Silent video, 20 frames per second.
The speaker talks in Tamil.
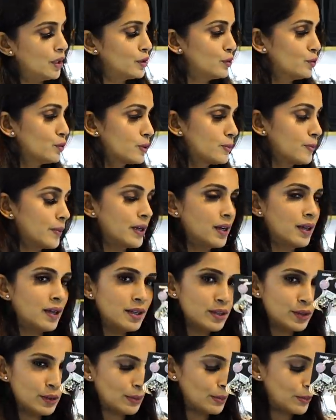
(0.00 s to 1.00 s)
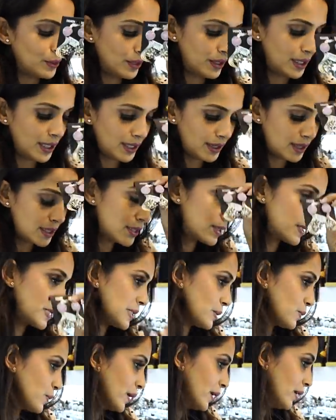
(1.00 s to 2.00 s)
யூஸ் பண்ணலாம் ஸோ கோன் டேக் திஸ்
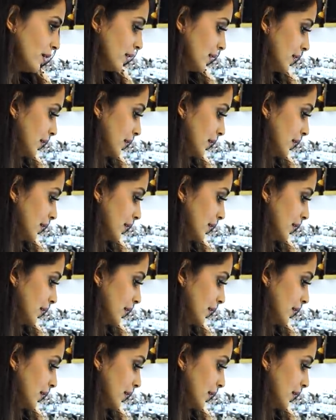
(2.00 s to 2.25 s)
இஸ் வெல்